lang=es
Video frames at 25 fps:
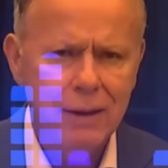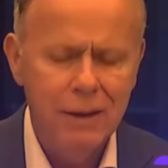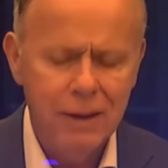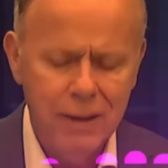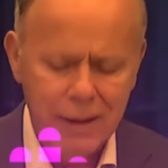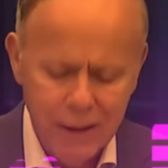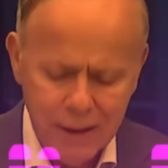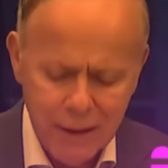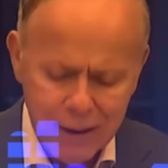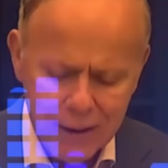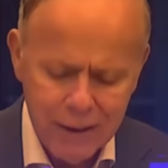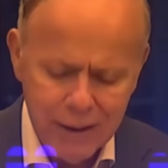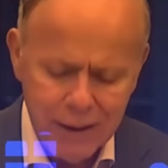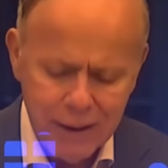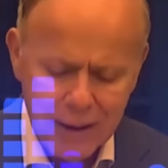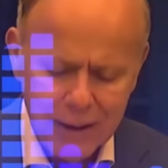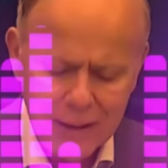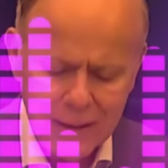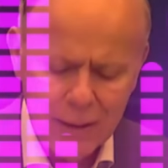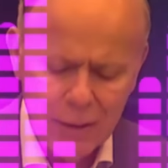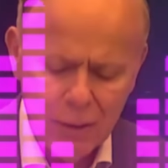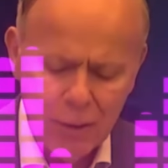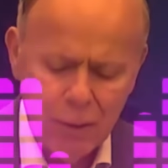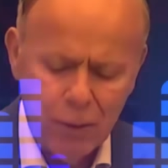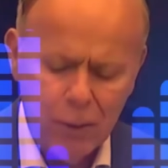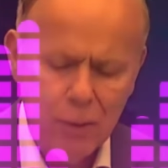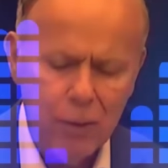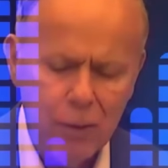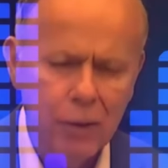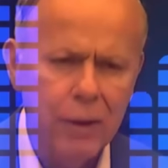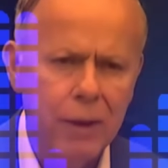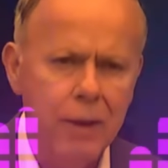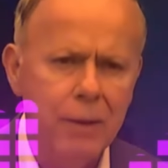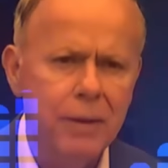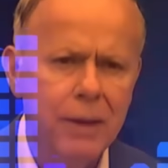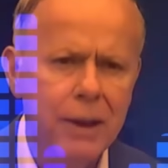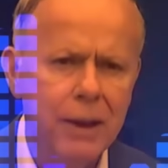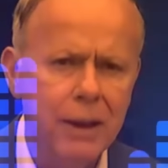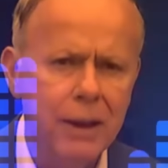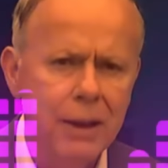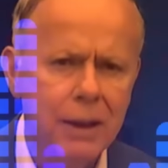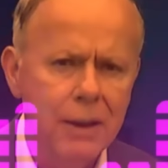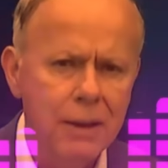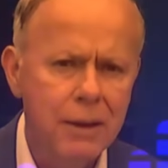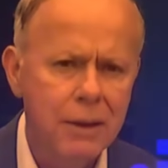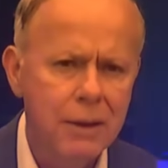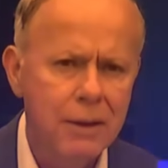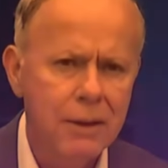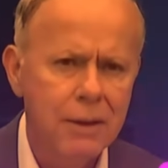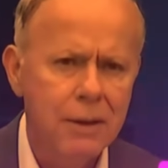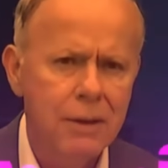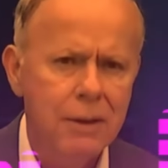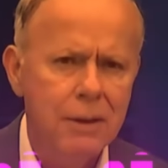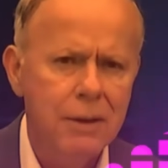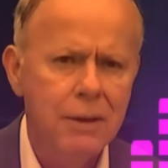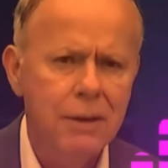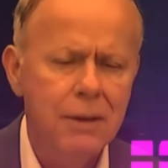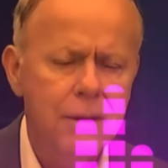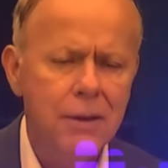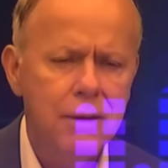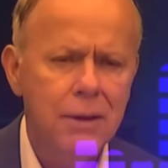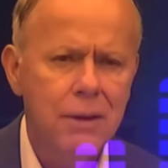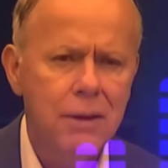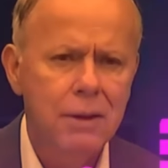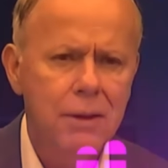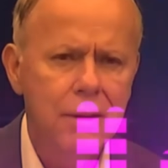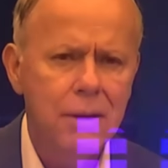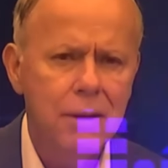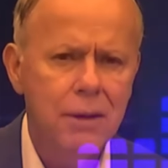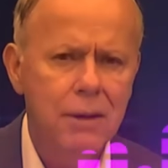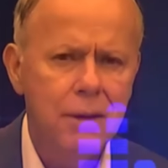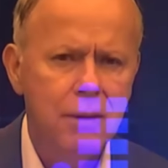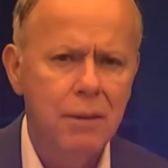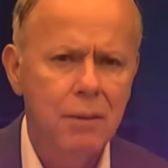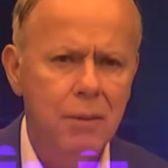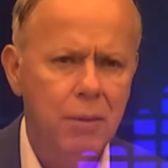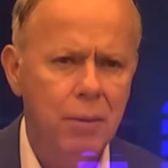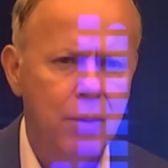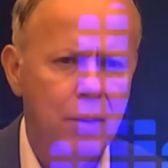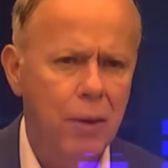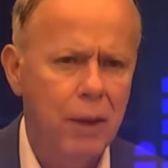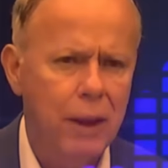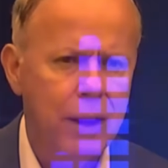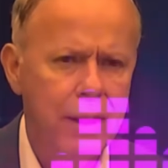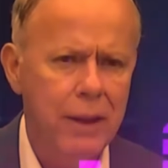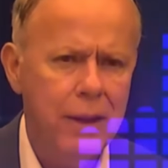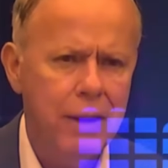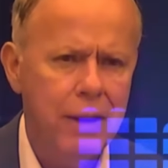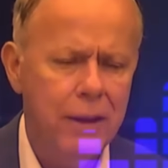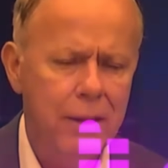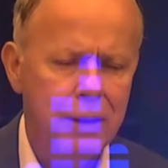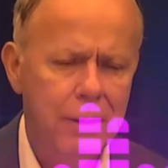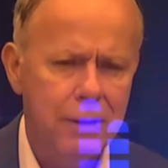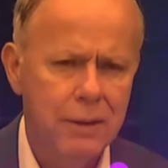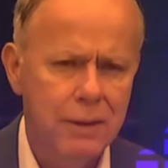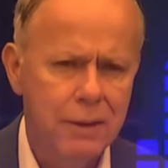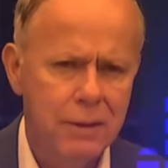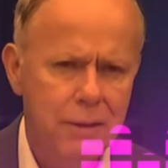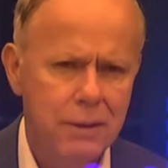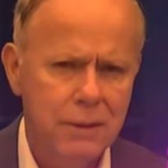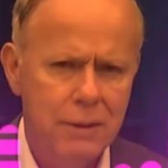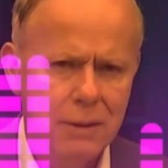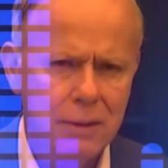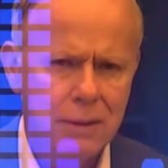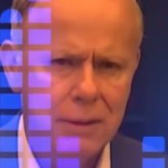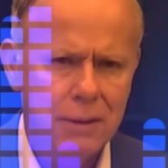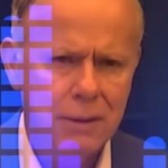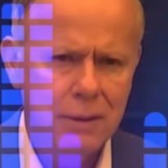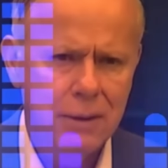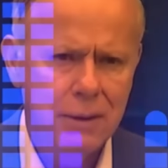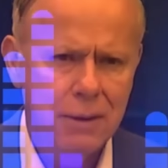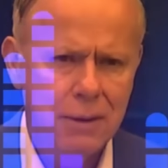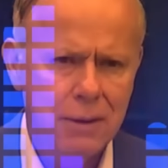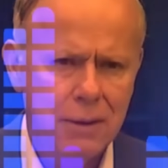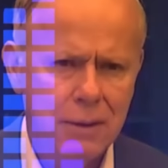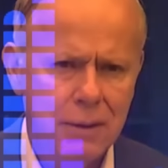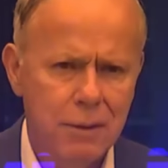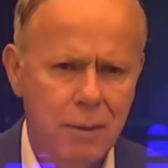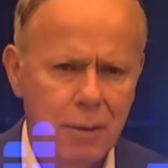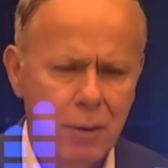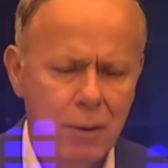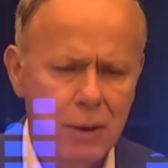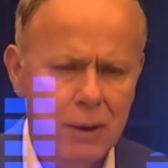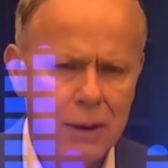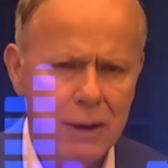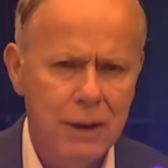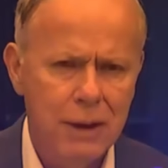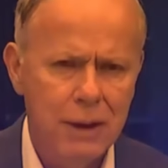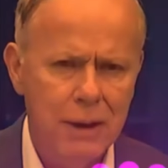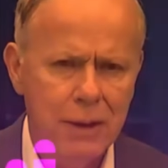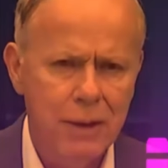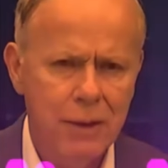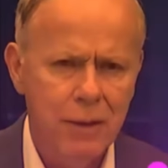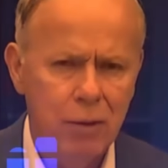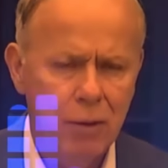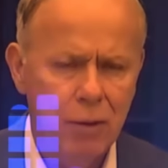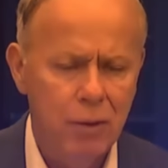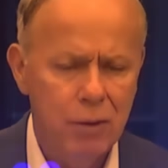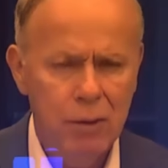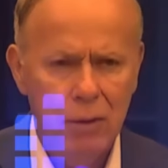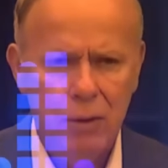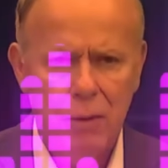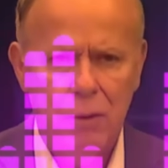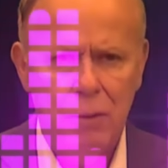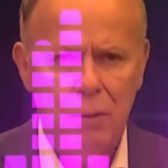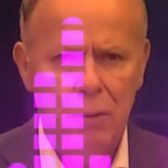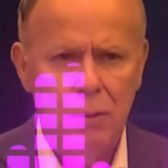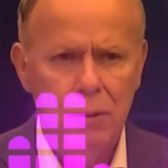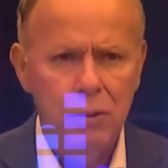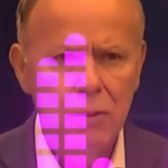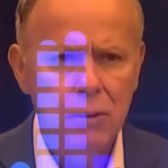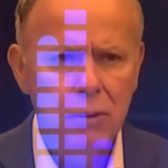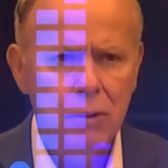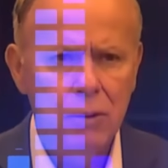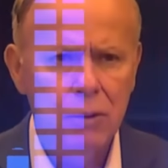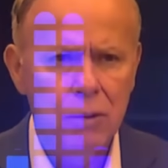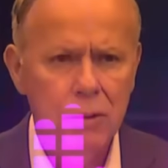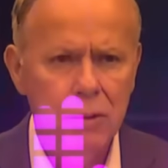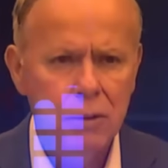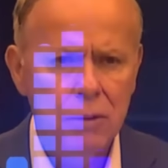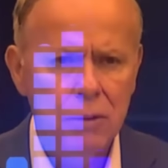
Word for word: Y quizás hacer un poco de vida por ahí, por esa región. Punto.